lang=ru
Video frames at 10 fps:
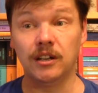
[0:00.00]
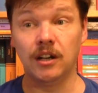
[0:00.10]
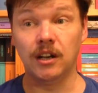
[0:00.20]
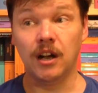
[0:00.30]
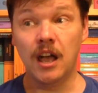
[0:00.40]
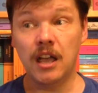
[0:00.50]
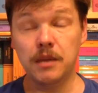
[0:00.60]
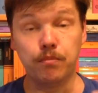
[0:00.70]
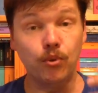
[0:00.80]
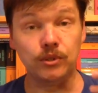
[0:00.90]
э,
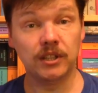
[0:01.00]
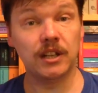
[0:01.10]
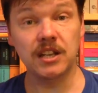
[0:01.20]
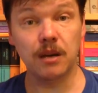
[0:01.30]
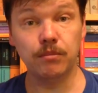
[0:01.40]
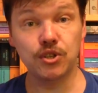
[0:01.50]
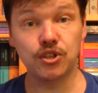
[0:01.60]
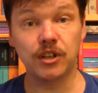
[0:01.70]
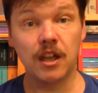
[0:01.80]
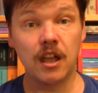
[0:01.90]
и подана
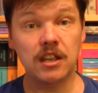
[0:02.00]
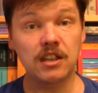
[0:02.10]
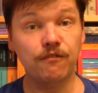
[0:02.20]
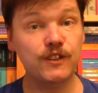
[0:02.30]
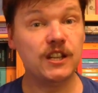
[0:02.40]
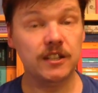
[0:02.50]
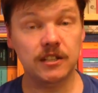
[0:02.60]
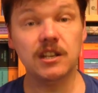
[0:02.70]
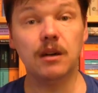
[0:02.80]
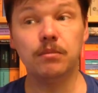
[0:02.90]
необычно, и
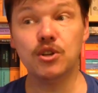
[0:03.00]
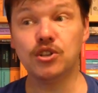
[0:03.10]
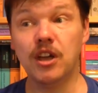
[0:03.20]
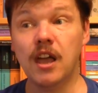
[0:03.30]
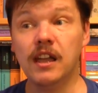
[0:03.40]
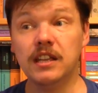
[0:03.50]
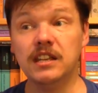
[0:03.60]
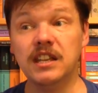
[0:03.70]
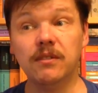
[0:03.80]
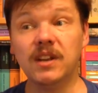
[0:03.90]
выглядит необычно, и
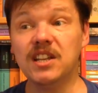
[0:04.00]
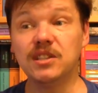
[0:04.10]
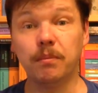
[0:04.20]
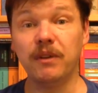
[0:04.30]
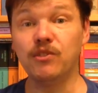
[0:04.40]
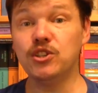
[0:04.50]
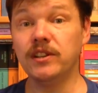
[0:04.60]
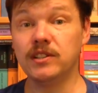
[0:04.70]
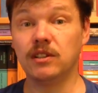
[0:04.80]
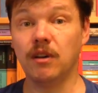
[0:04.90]
не является
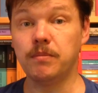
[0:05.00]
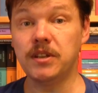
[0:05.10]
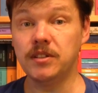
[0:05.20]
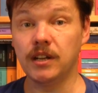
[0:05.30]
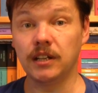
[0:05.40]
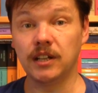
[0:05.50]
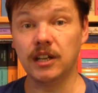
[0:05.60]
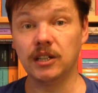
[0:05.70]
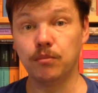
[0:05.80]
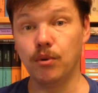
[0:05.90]
привычной энциклопедией
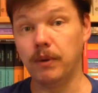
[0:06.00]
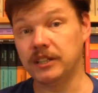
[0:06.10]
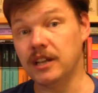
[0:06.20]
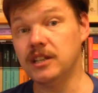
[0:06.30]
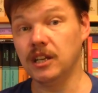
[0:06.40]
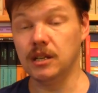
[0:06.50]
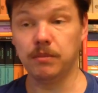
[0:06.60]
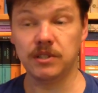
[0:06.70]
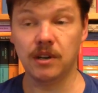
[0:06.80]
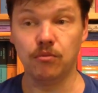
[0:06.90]
конкретно по ботанике или
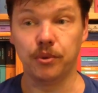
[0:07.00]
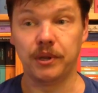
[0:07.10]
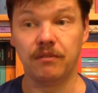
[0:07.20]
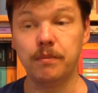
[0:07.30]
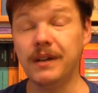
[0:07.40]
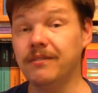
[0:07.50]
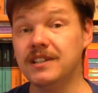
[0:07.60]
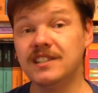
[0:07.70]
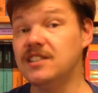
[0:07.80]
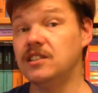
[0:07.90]
по зоологии.
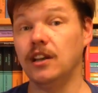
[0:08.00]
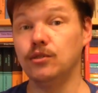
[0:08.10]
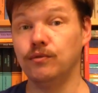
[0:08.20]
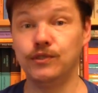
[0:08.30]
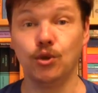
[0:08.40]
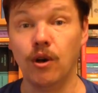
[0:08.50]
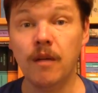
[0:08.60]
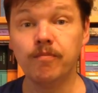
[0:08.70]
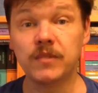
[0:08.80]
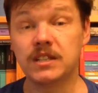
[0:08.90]
Во-первых, здесь сразу все.
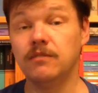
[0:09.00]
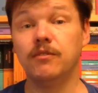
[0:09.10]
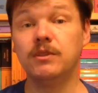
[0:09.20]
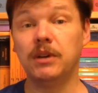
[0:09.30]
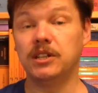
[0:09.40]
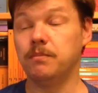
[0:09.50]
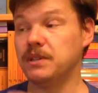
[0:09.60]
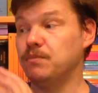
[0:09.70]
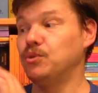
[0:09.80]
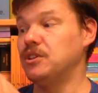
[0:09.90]
Если вы внимательно
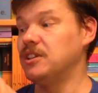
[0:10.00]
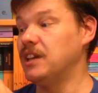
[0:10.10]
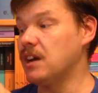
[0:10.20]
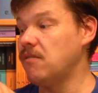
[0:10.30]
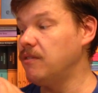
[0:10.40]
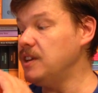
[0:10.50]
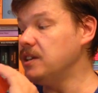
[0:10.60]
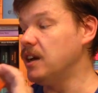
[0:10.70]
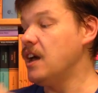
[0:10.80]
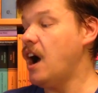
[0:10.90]
посмотрите на
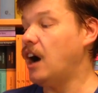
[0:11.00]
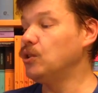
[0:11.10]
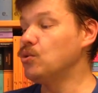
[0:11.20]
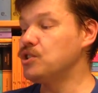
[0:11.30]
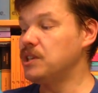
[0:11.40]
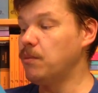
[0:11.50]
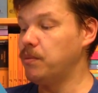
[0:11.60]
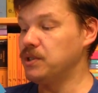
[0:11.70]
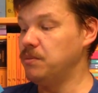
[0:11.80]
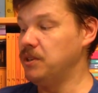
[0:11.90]
оглавление, оно уже само
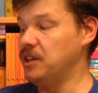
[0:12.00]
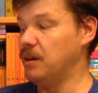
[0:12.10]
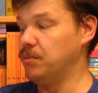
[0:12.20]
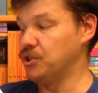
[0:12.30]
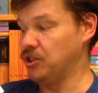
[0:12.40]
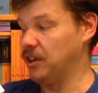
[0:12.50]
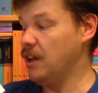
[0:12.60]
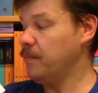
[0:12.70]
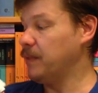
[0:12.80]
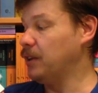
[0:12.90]
по себе необычно.
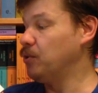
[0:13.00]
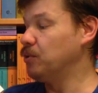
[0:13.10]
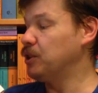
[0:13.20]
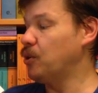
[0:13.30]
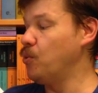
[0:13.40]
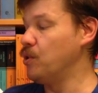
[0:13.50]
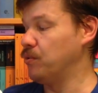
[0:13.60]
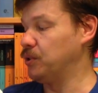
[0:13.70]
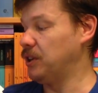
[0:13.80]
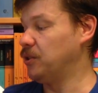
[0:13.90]
Оно вот такое
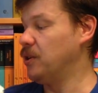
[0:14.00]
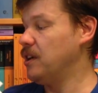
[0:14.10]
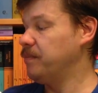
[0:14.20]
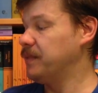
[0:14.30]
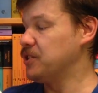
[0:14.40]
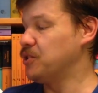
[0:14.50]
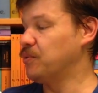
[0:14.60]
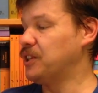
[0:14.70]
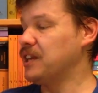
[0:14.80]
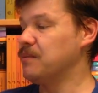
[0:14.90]
вот, оно, значит,
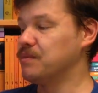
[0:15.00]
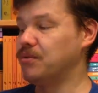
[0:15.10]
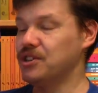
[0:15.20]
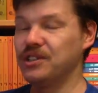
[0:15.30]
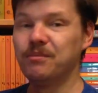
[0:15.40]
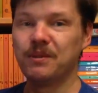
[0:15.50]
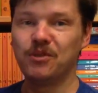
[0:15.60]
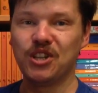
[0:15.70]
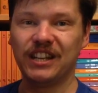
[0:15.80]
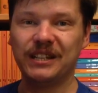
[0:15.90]
вот таким сплошным
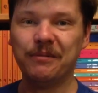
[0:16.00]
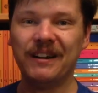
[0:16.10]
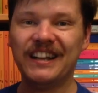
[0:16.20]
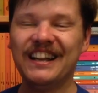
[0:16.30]
замечательным